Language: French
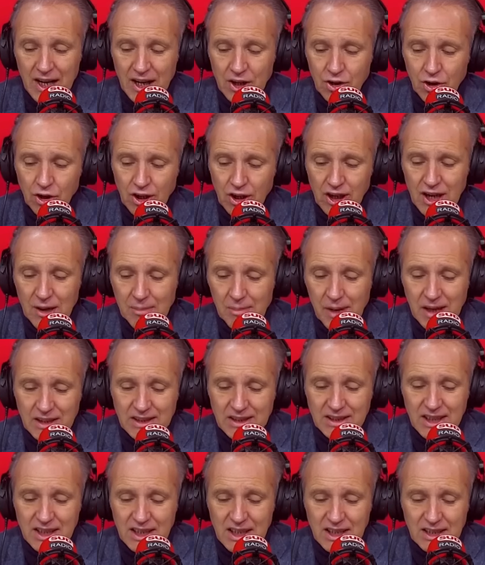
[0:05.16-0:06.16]
à l'école est la
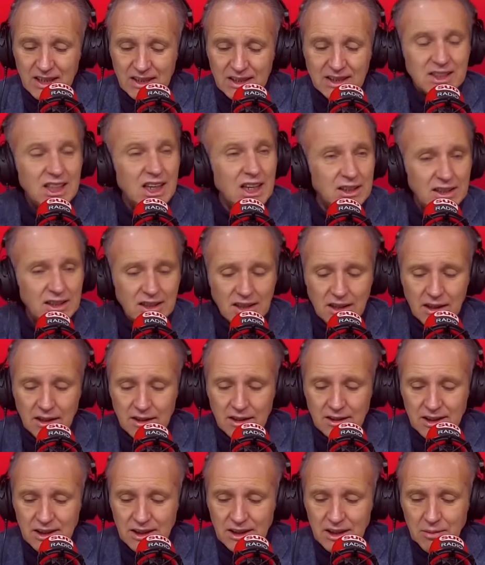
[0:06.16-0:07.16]
Marseillaise.
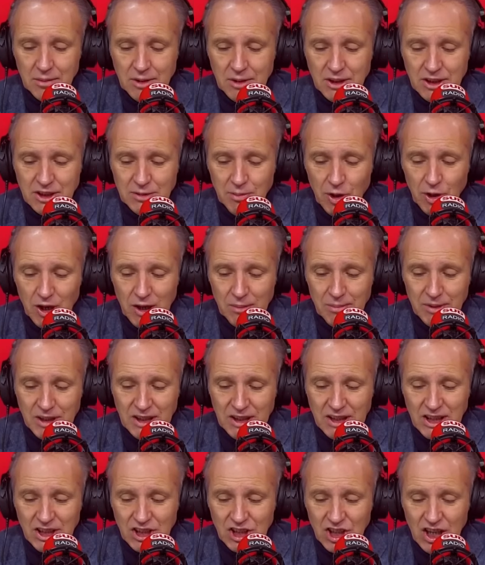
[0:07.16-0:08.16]
Certains établissements l'appliquent
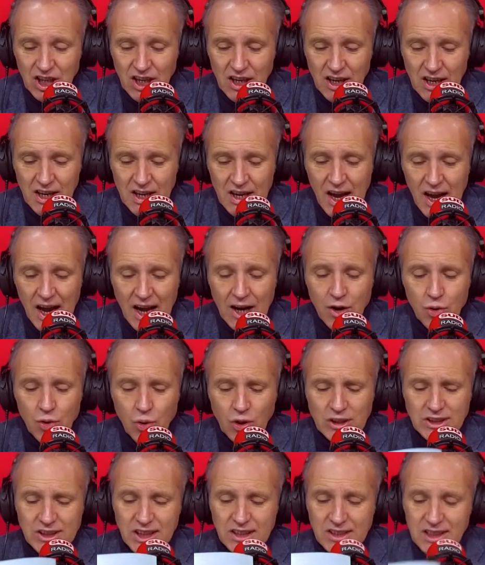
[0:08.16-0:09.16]
déjà. À quoi
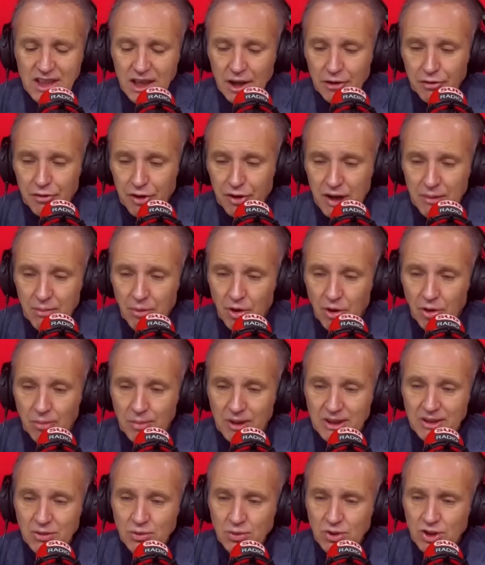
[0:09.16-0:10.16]
ça sert vraiment
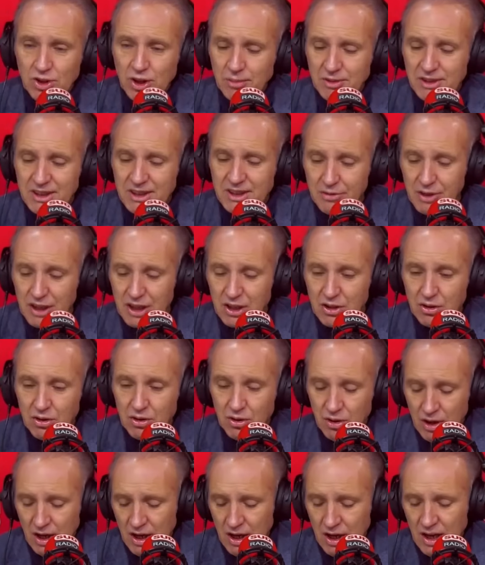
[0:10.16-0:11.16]
ben, Nous sommes avec
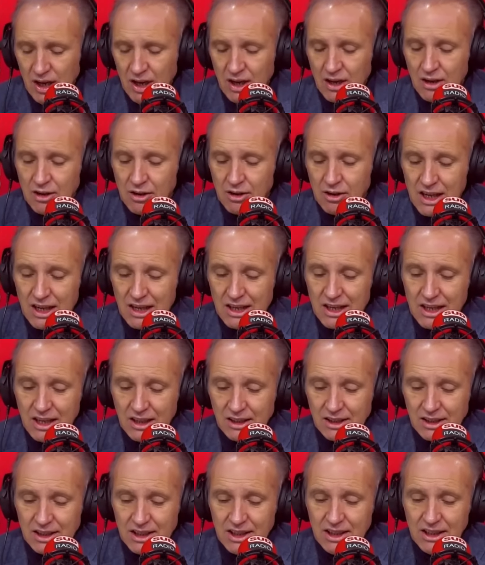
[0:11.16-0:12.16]
euh, euh,
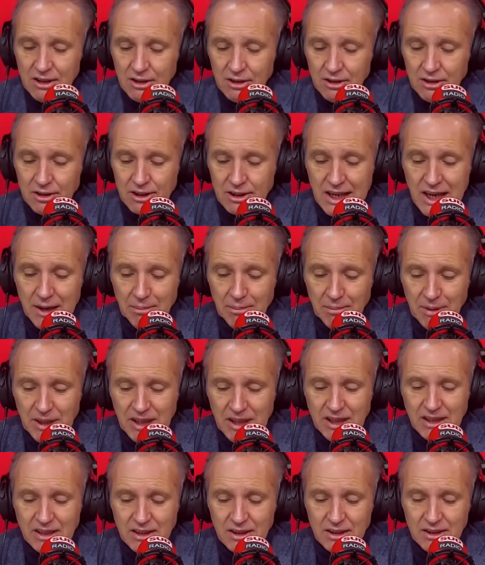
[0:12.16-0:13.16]
quelqu'un qui, euh, qui
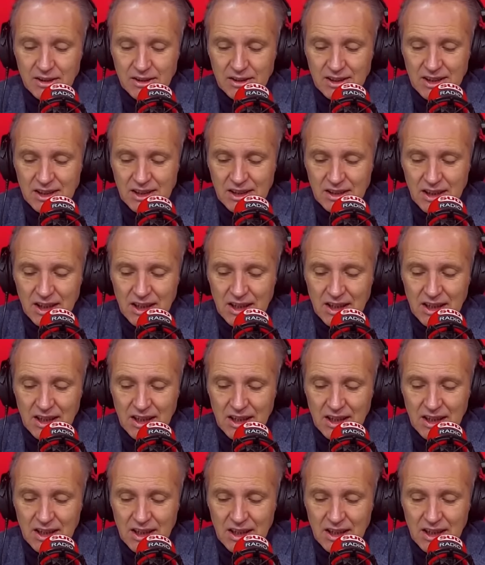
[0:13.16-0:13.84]
l'applique. c'est